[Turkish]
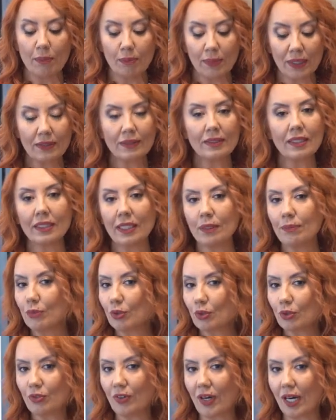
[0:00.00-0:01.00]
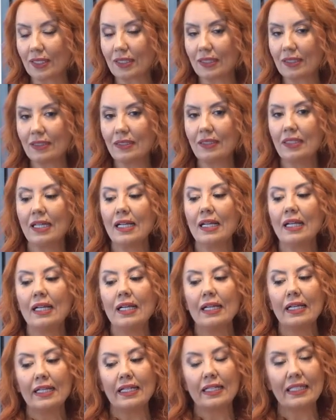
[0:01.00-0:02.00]
Batı'dan en büyük farkı
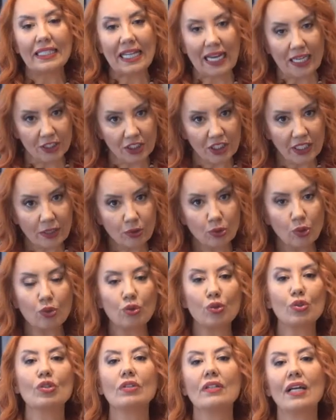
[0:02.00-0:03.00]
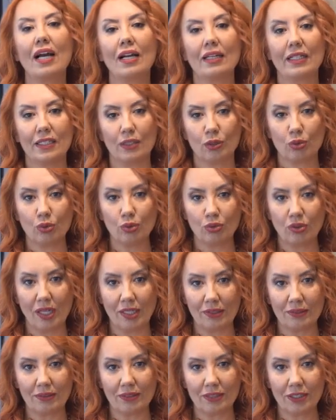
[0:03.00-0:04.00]
e, gerçek gökyüzü değerlerini
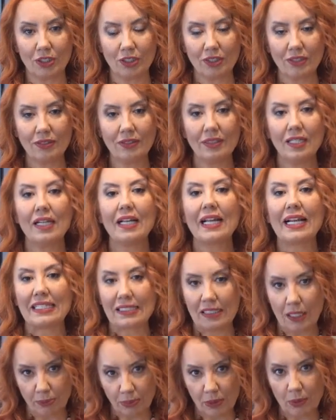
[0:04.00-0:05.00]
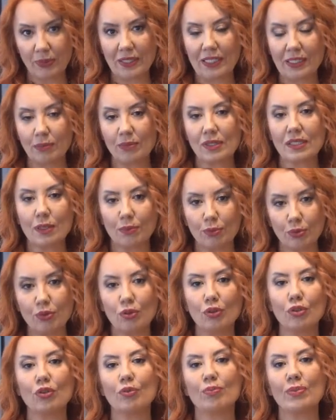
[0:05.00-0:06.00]
kullandığı için, hesaplamalarımızda
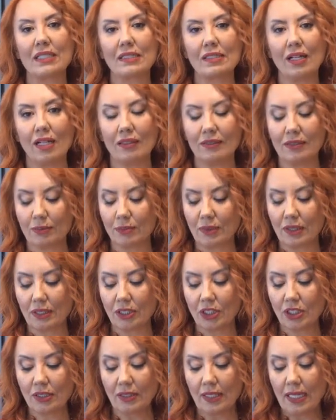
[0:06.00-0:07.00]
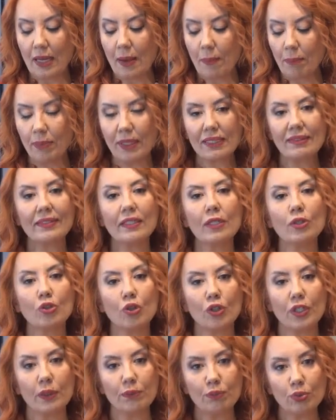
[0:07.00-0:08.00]
bunu baz aldığımız için batıya
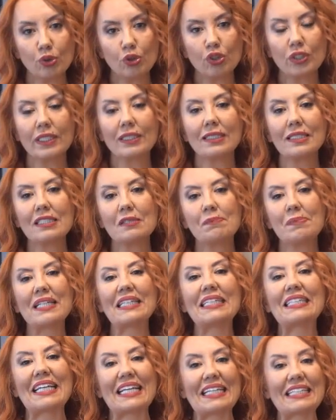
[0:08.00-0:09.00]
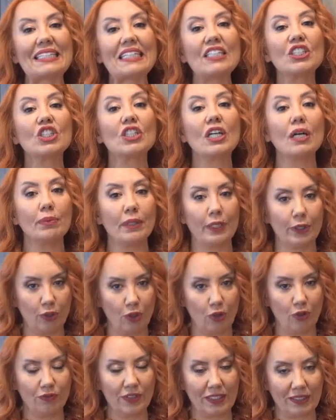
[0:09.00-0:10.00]
göre burçlarınız bir geride
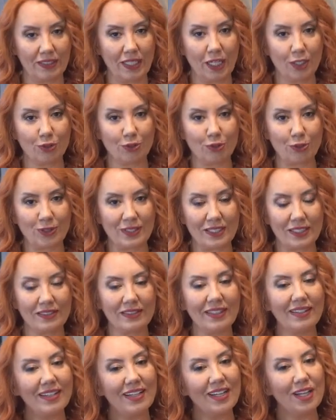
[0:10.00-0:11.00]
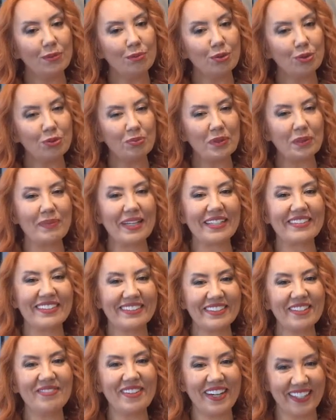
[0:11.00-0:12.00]
çıkabiliyor Vedik astrolojisinde. Bunu
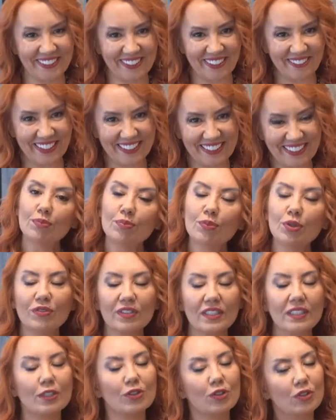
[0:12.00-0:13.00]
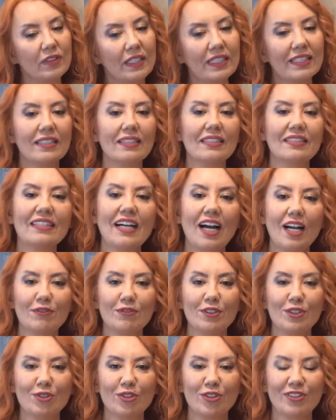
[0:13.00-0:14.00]
bilmekte de fayda var. Bu videoda ve
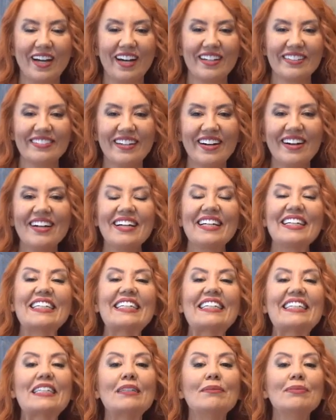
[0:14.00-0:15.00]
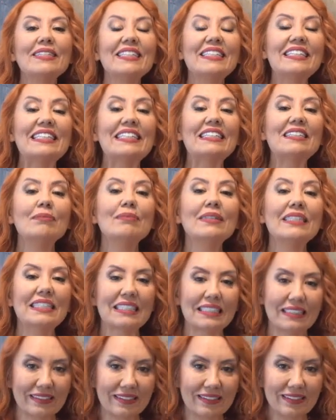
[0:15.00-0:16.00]
diğer videolarda 2020
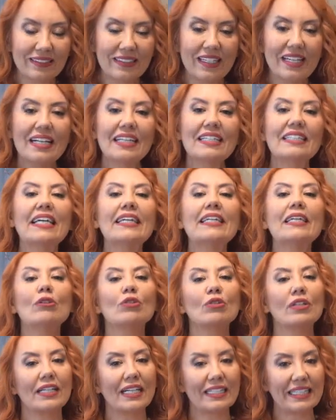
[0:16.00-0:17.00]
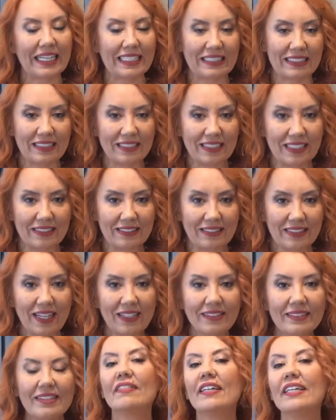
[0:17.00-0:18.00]
yılının genel olarak
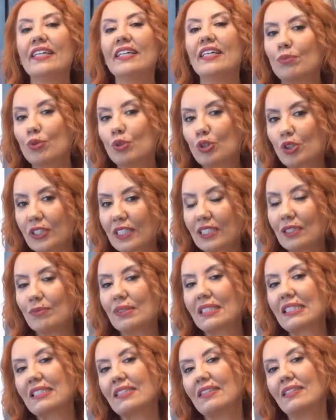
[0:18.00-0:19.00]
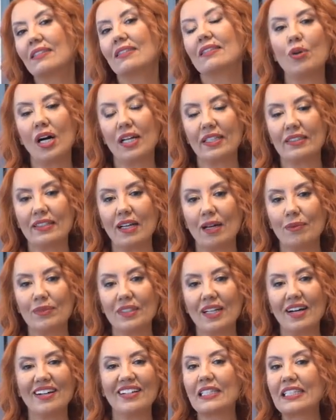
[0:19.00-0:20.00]
etkilerinden ve burçlarımızın bu
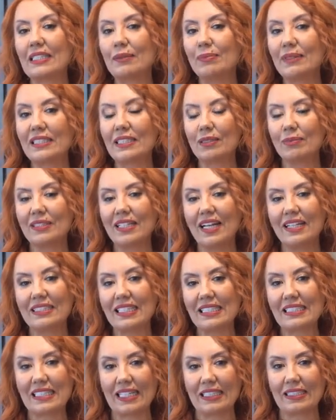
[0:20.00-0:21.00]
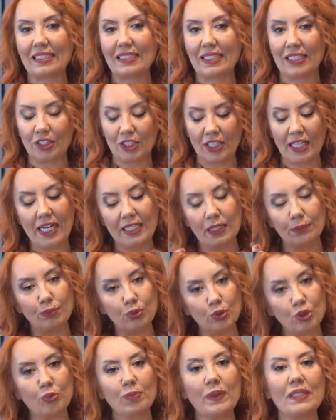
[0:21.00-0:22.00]
anlamda 2020'den nasıl etkileneceği yani
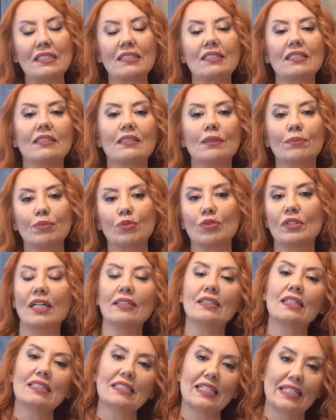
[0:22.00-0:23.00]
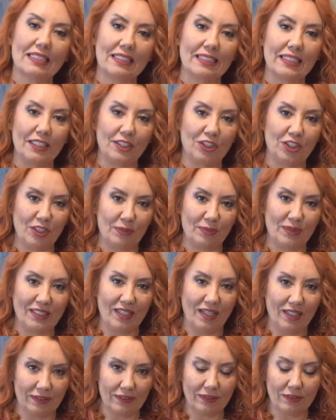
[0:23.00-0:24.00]
burç bazında da buradan nasıl
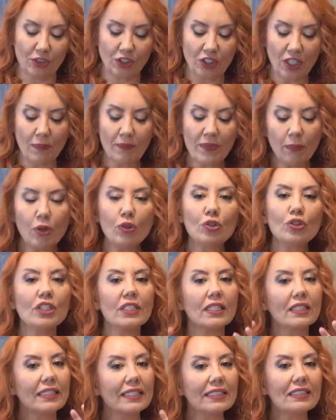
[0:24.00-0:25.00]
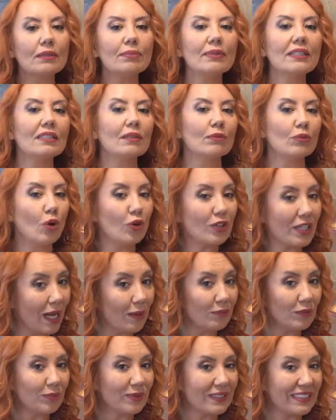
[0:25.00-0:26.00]
etkileneceğimizi anlatacağım. Ama öncelikle 2020
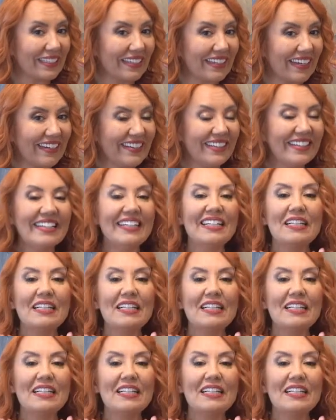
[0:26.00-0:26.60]
önemli bir sene.